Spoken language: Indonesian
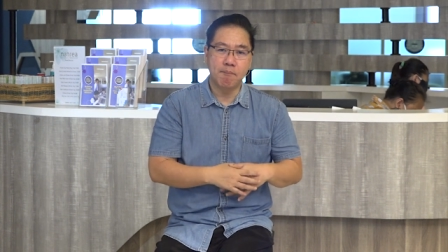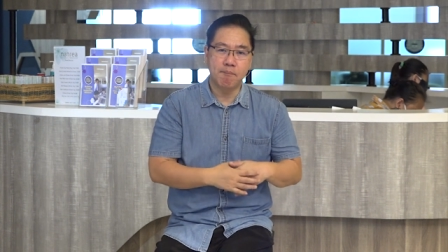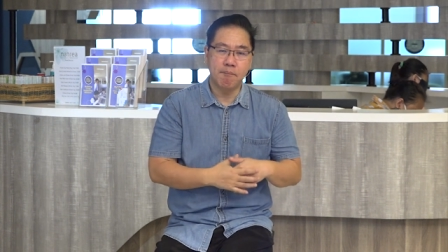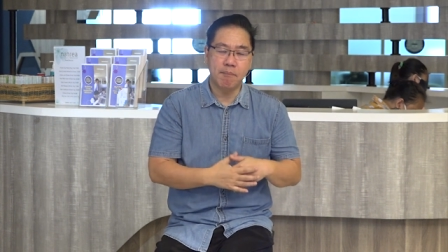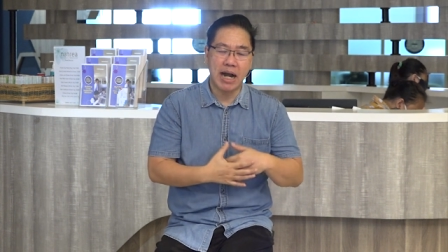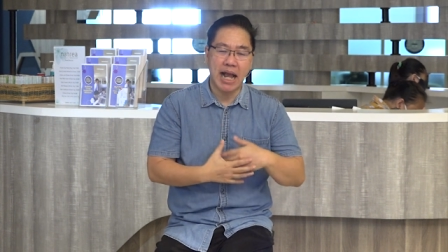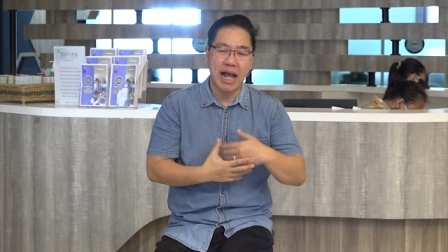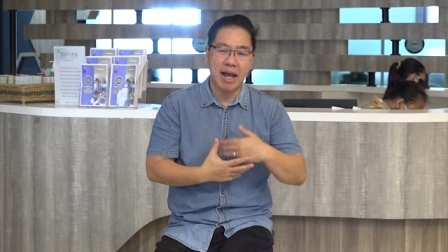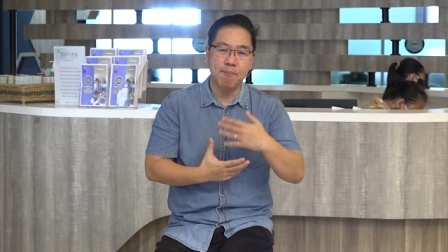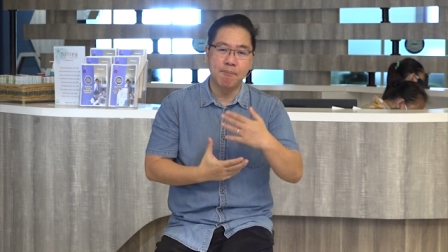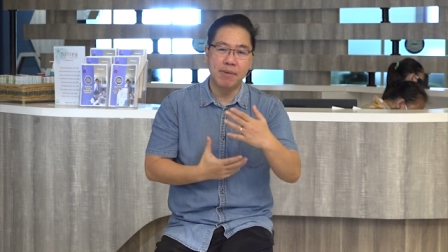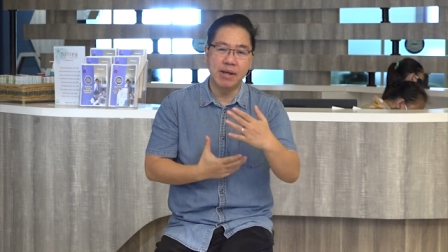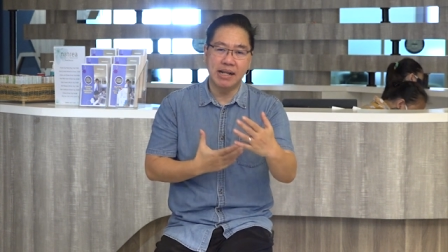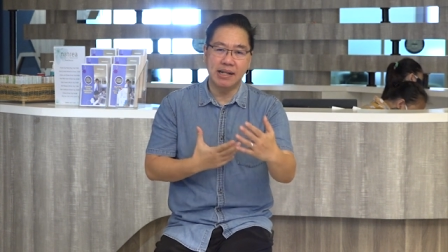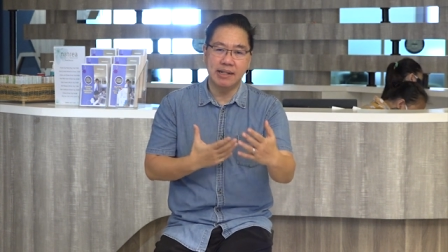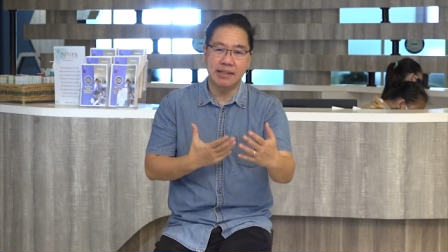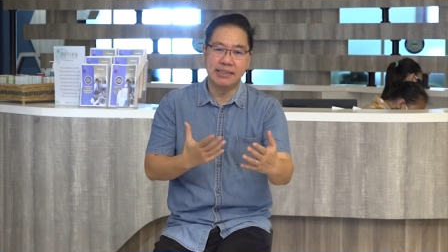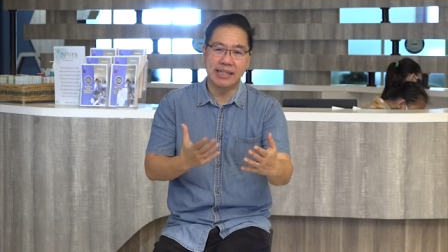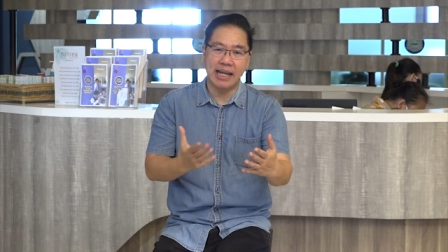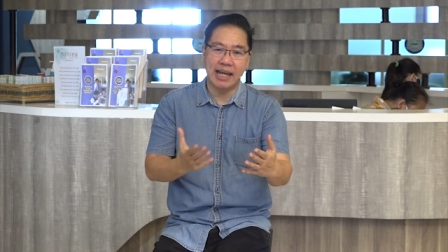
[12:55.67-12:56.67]

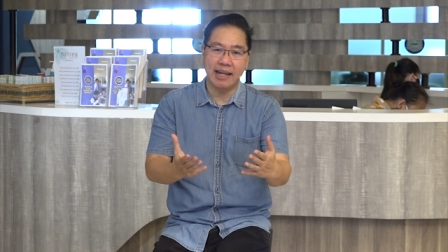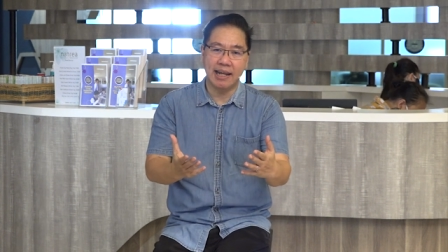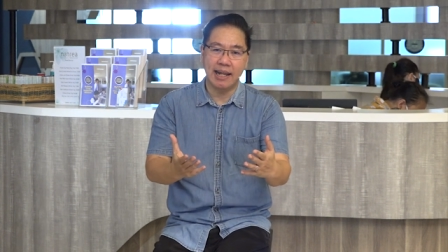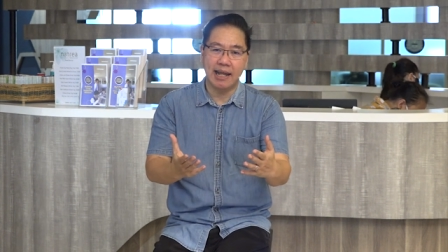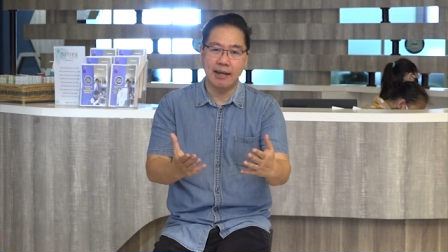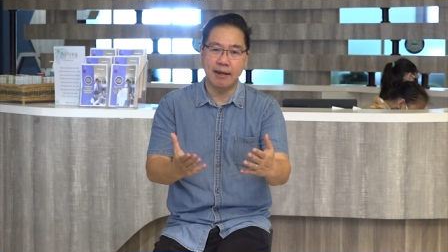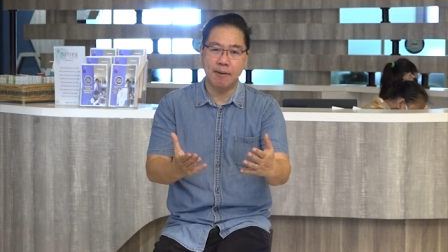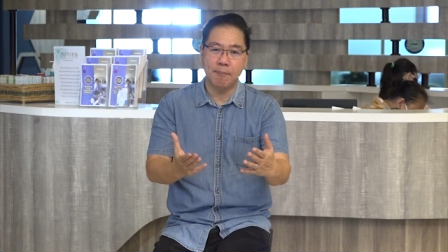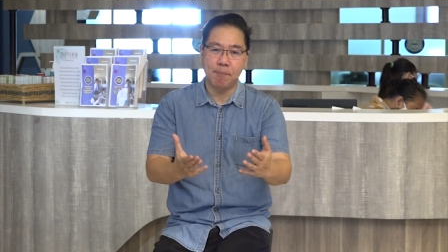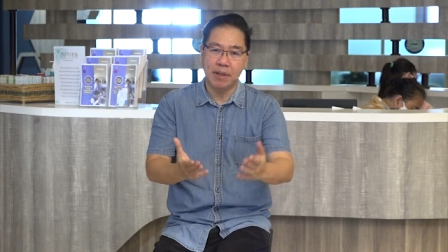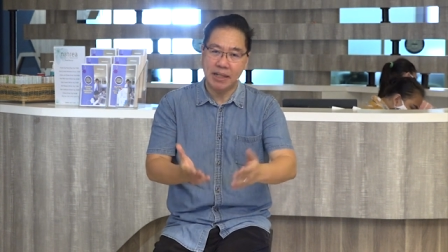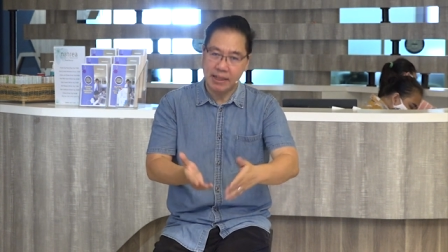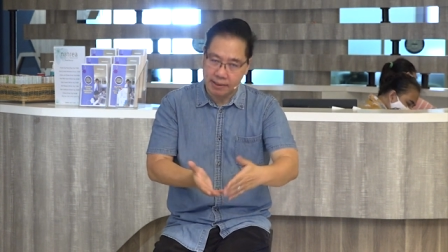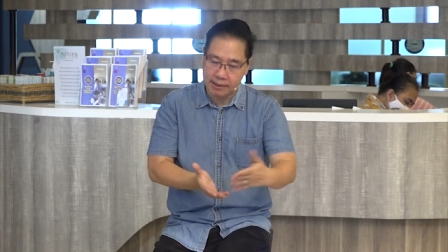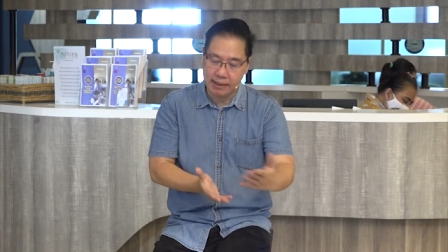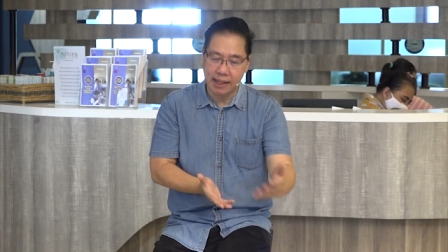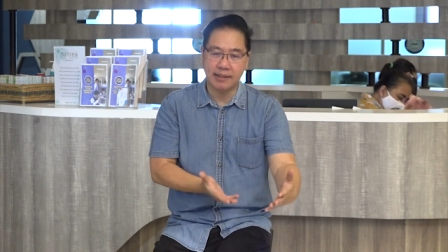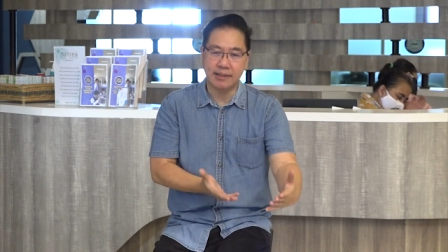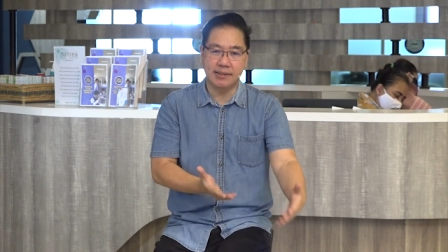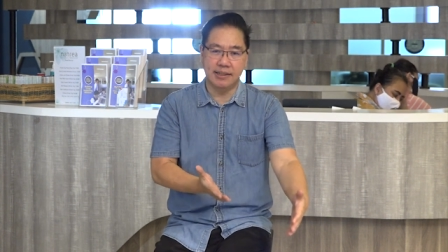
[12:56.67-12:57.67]
mengambil jalan
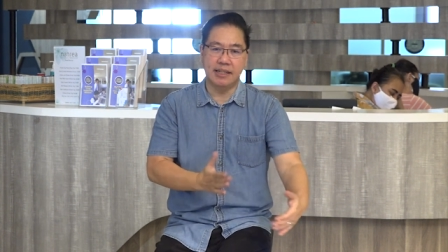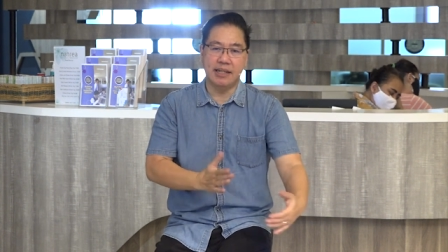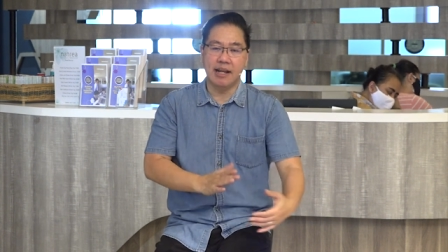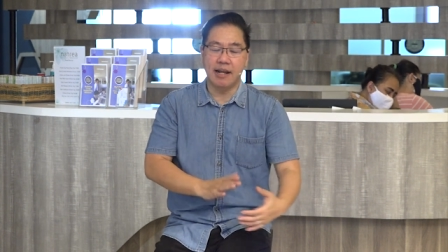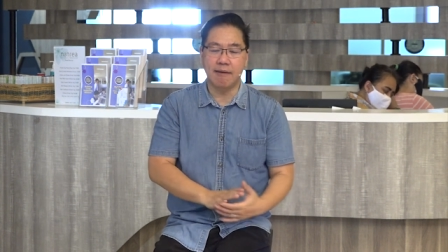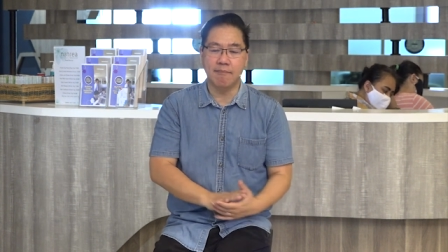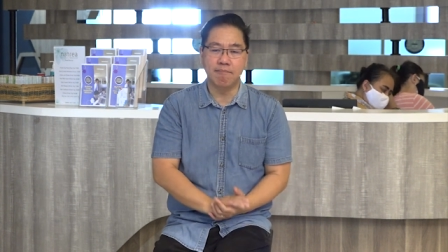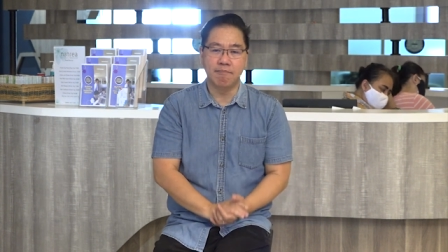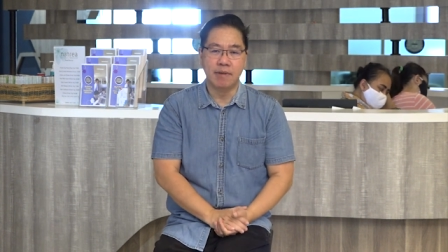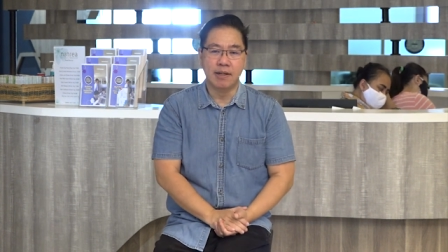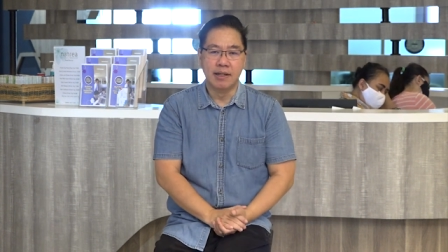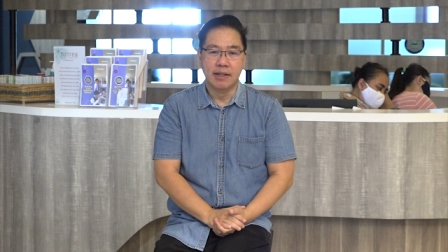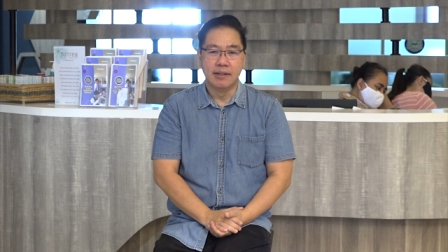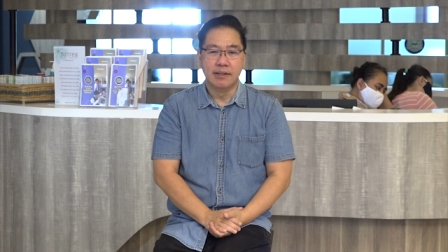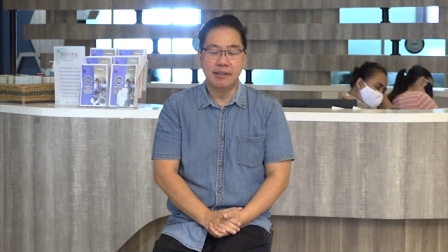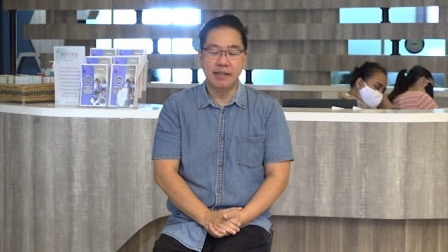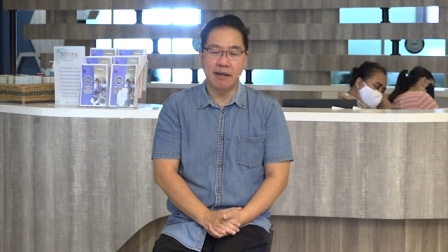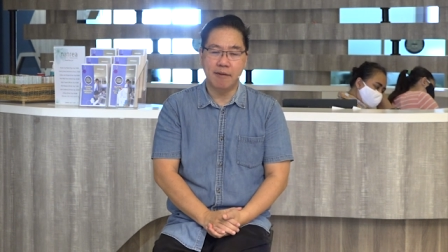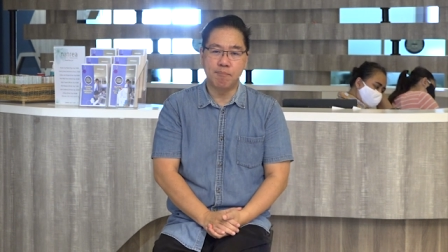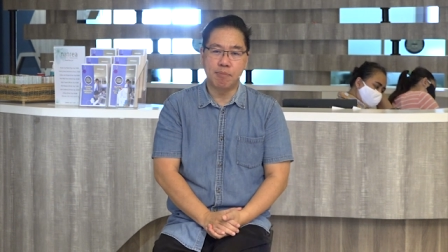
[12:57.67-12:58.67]
pintas di dalam
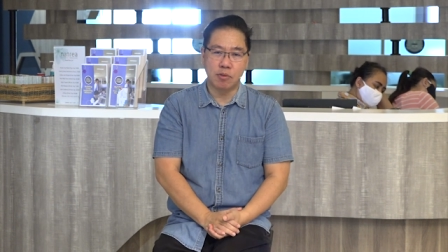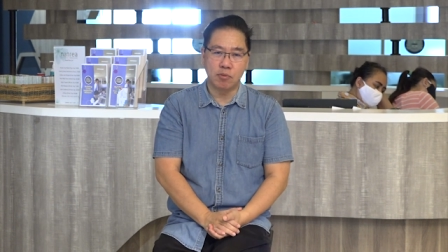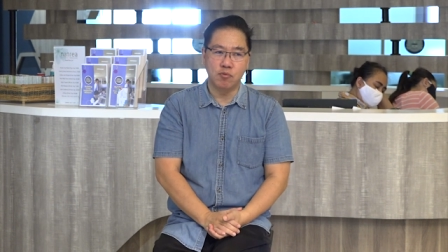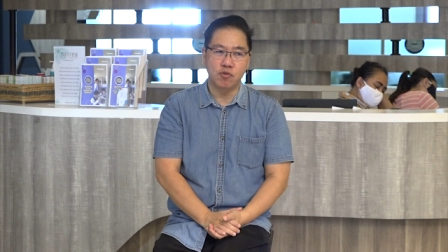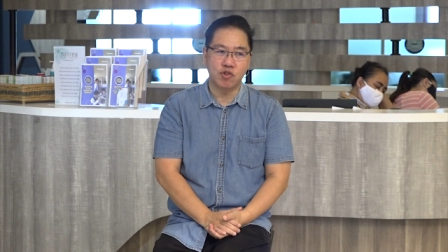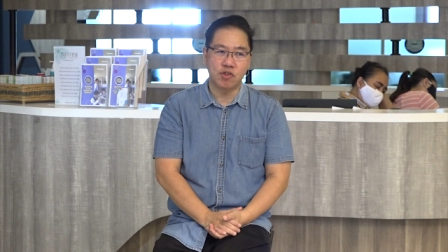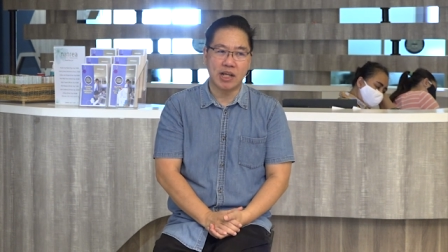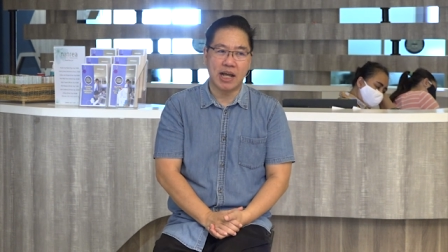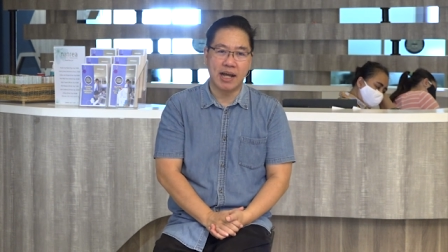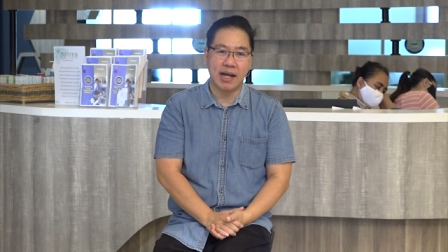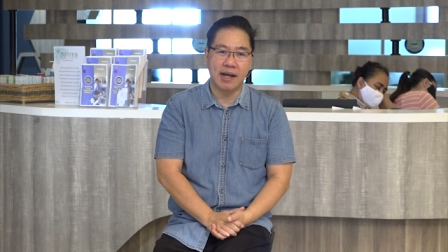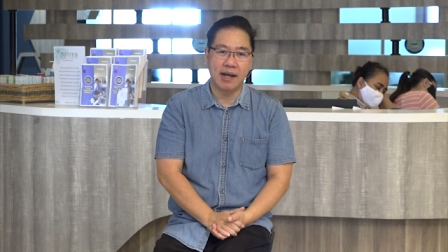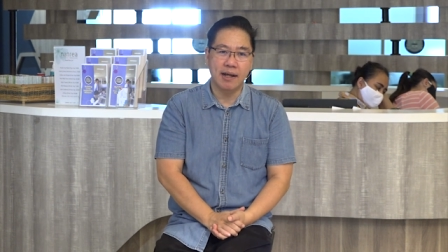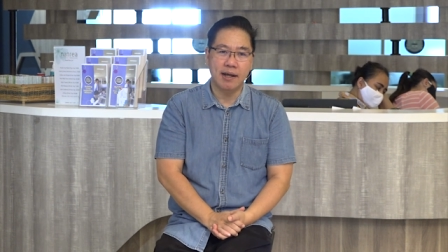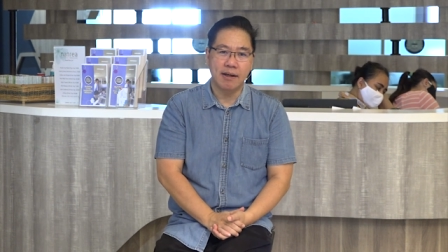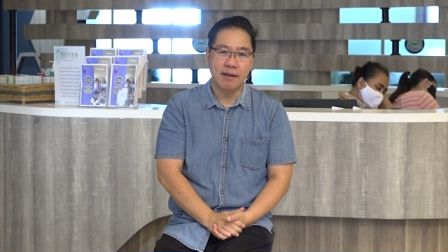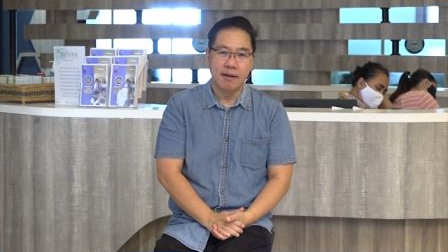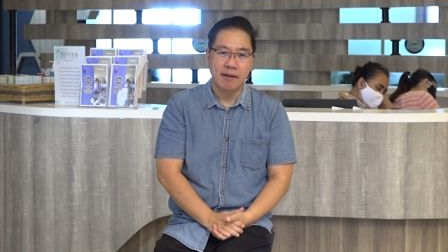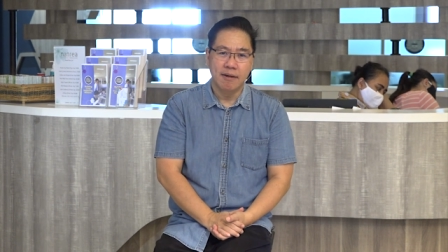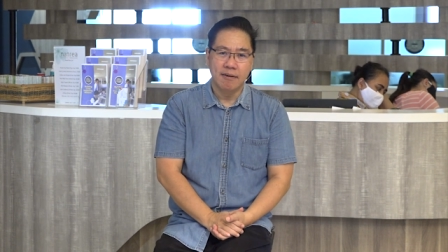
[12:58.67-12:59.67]
dia
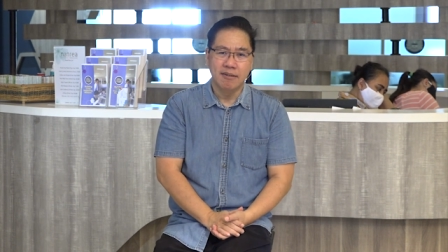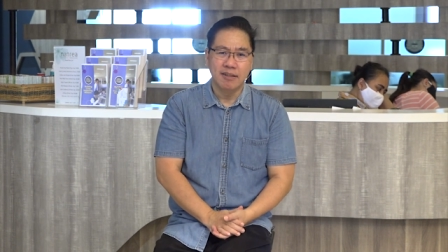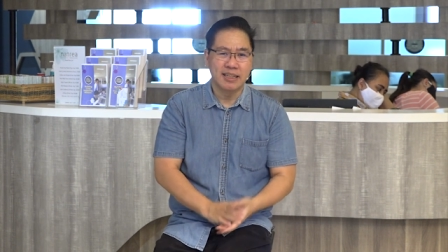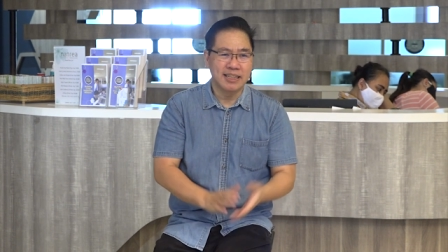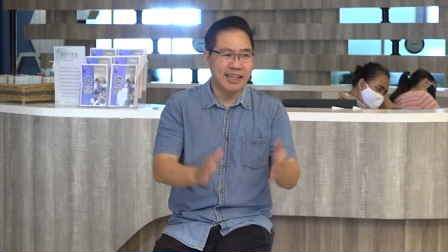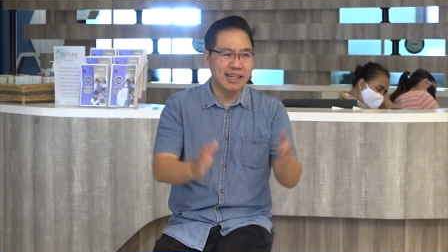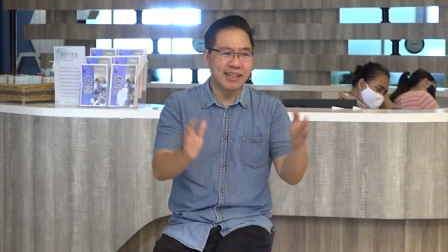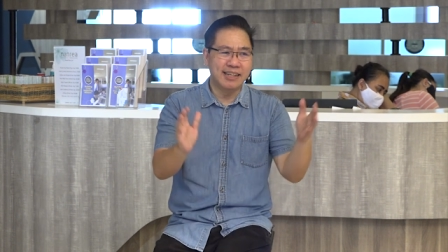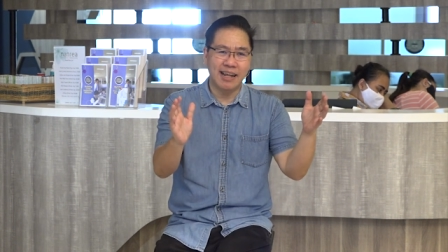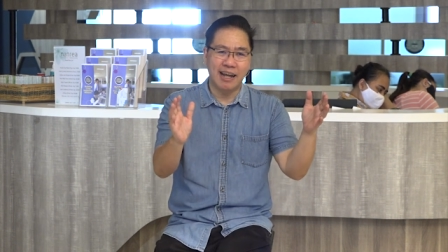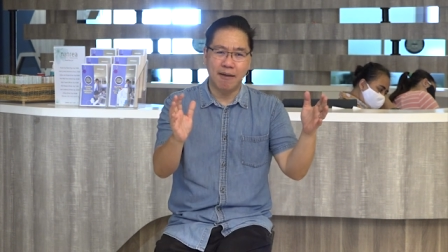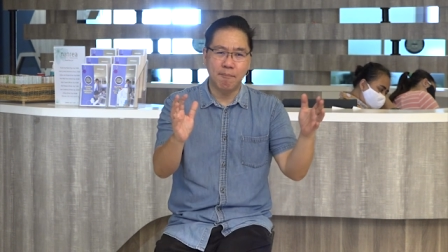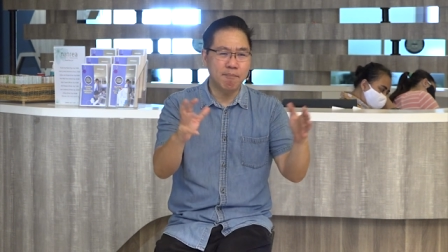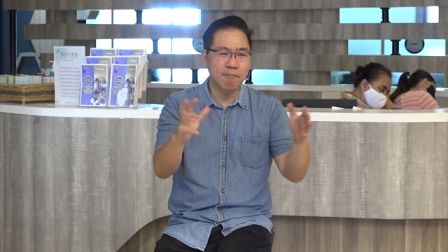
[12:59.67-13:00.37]
berusaha, tidak